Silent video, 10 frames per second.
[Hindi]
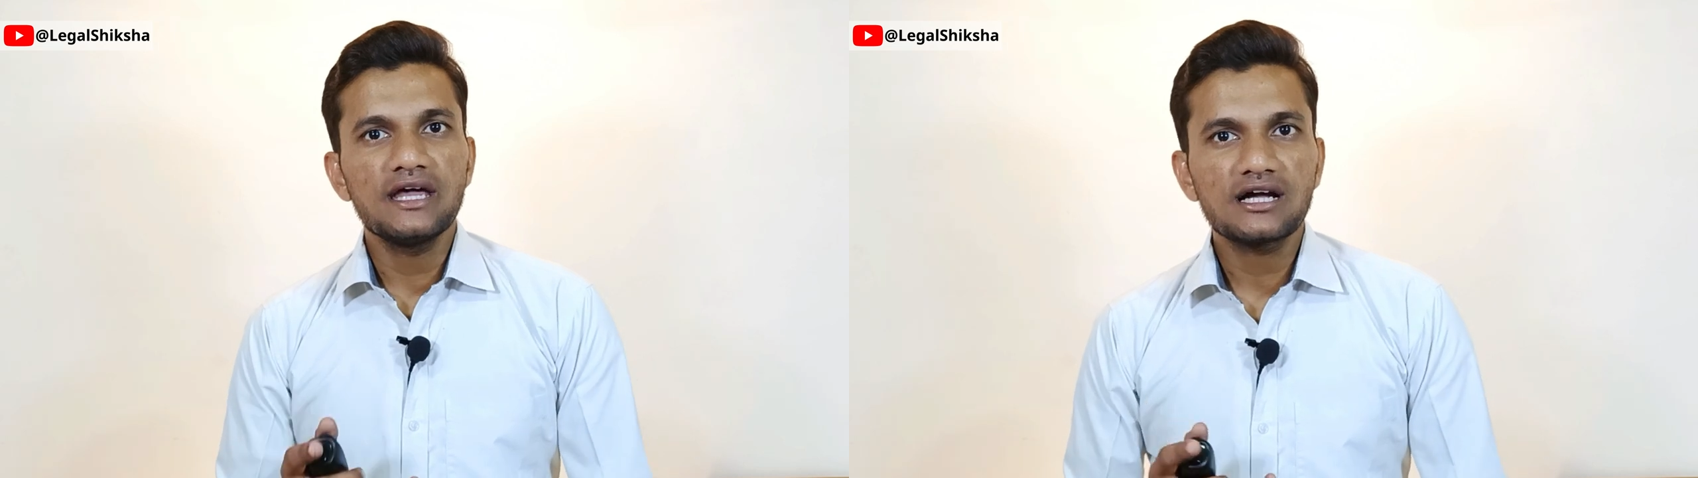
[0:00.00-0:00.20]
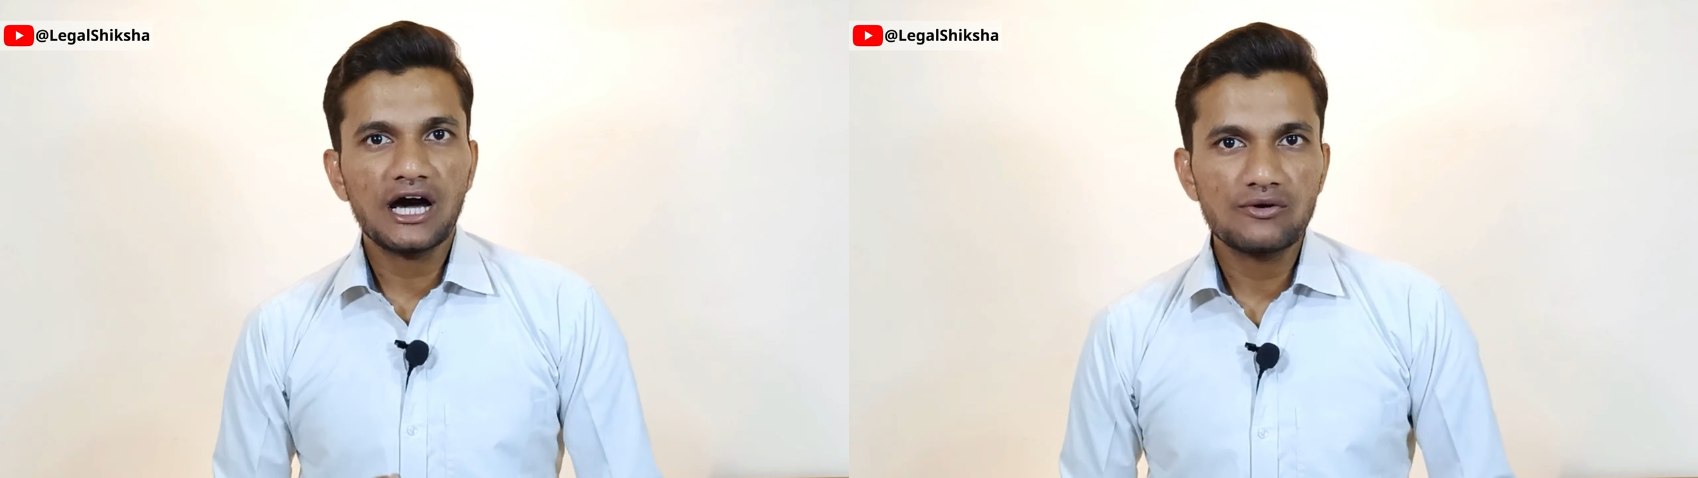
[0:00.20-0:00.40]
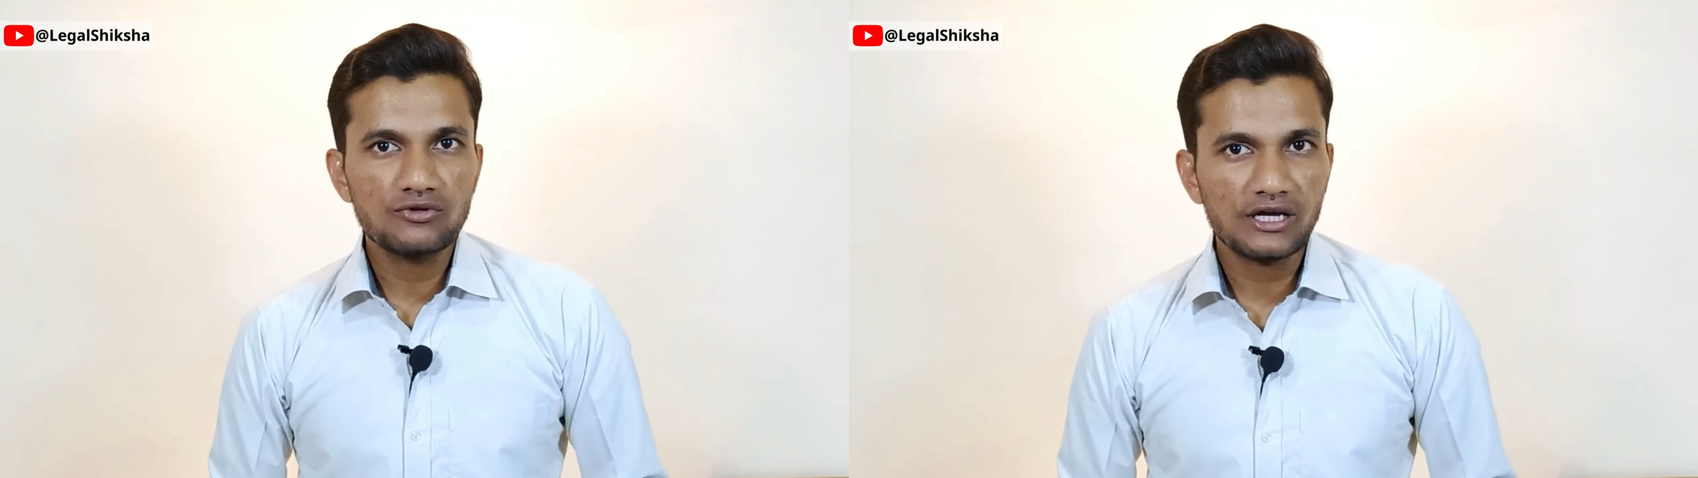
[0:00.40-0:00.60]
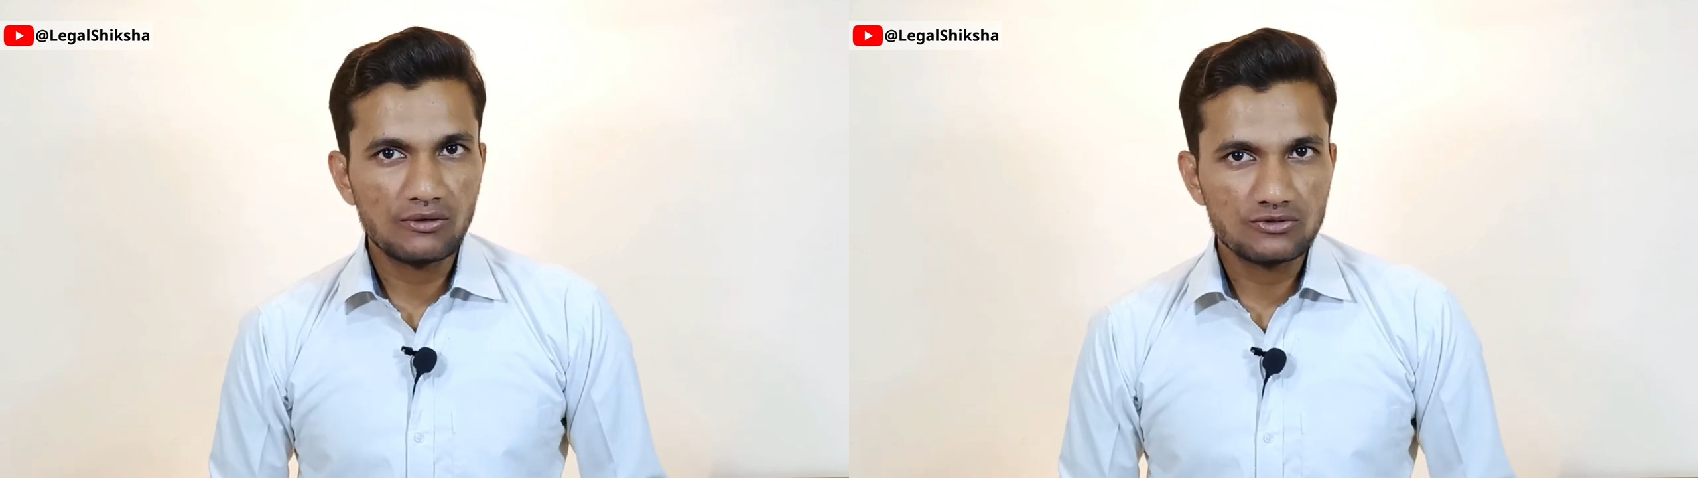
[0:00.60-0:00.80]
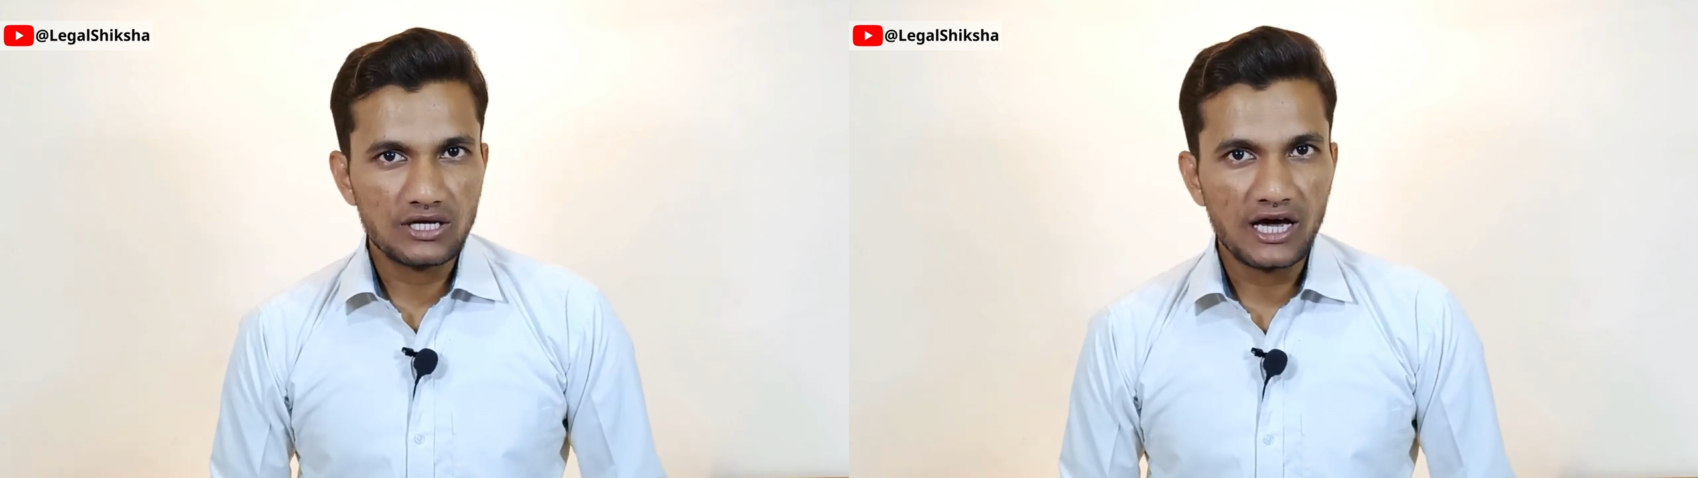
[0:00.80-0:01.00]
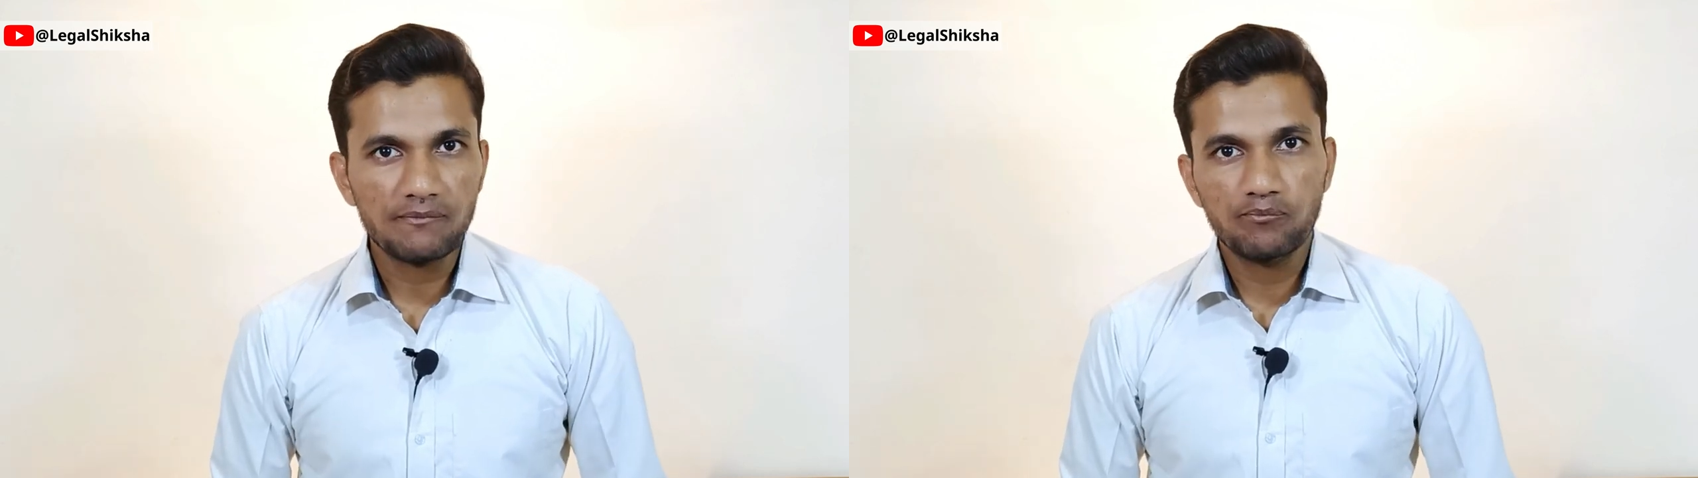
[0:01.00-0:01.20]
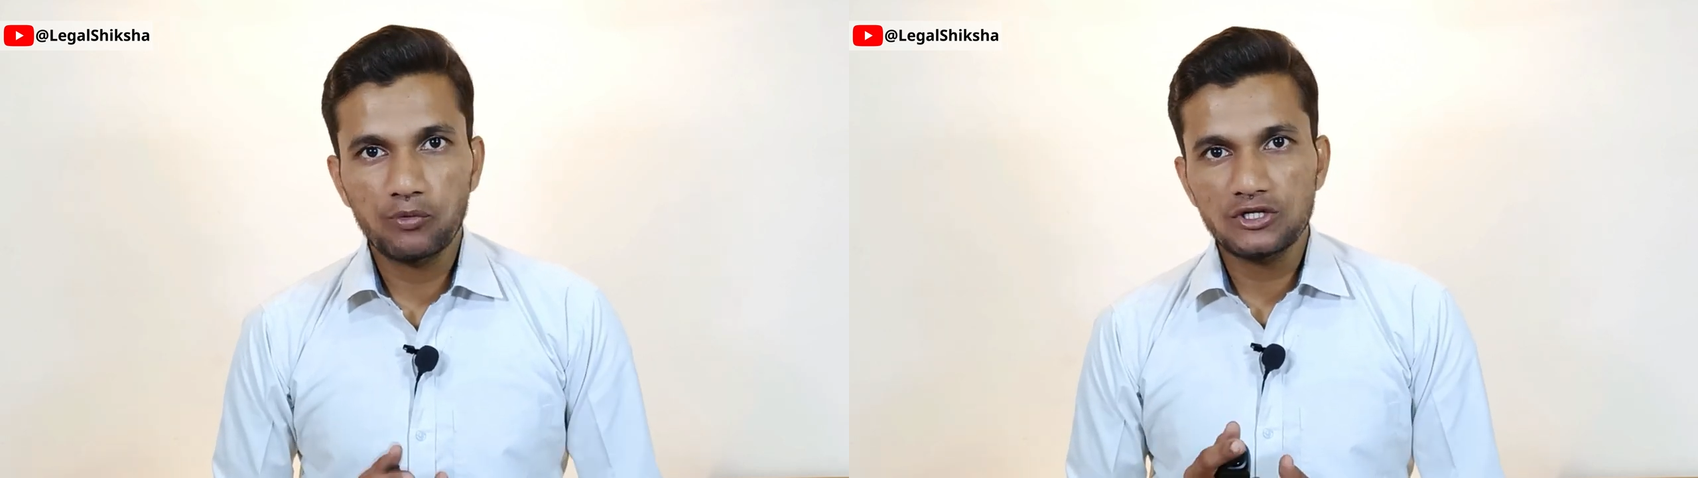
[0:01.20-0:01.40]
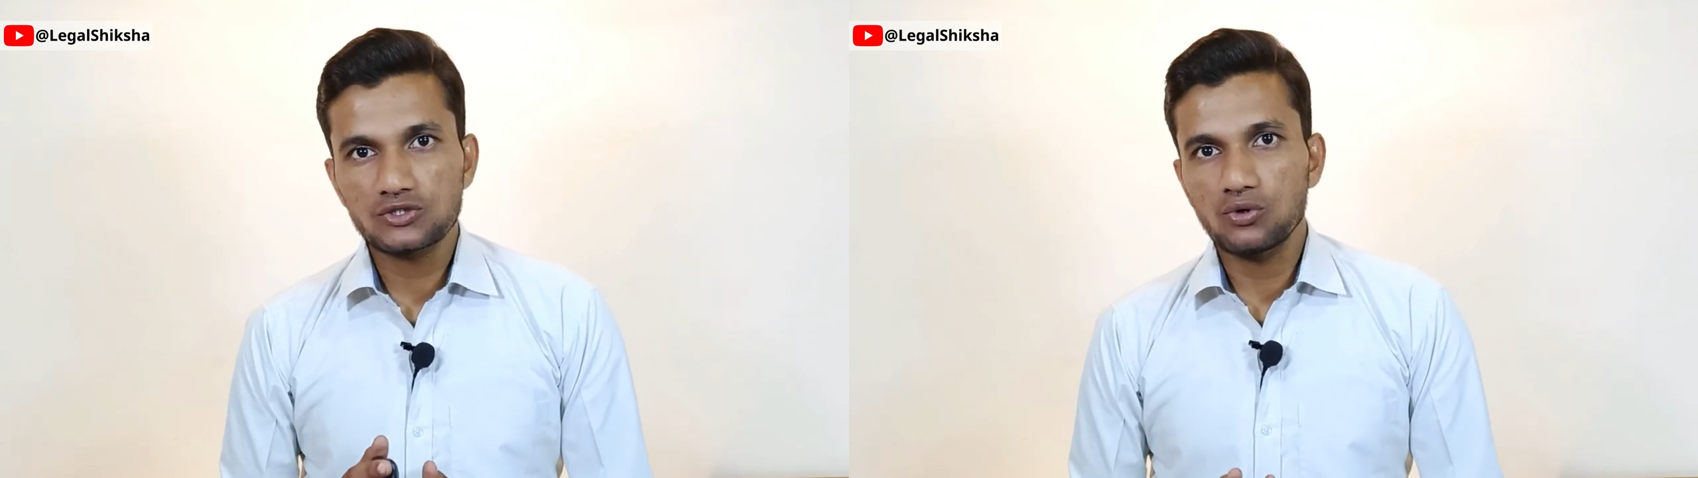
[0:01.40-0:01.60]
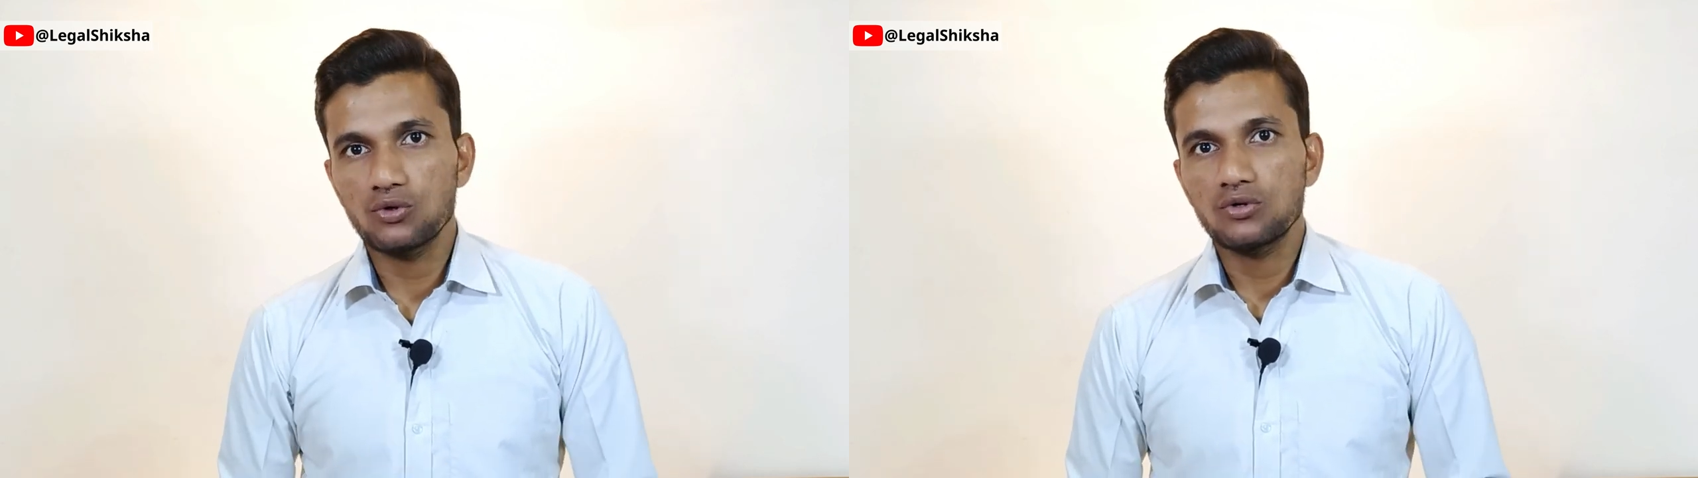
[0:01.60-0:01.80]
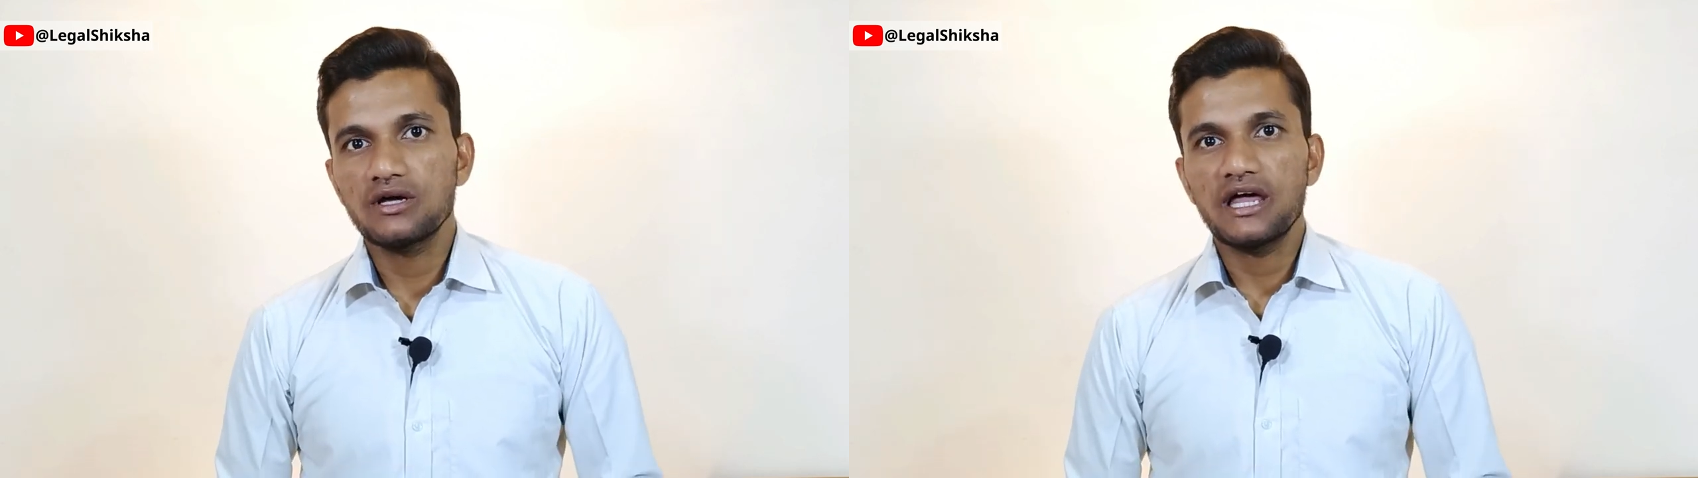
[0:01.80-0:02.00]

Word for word: नए कानून के अनुसार पुलिस को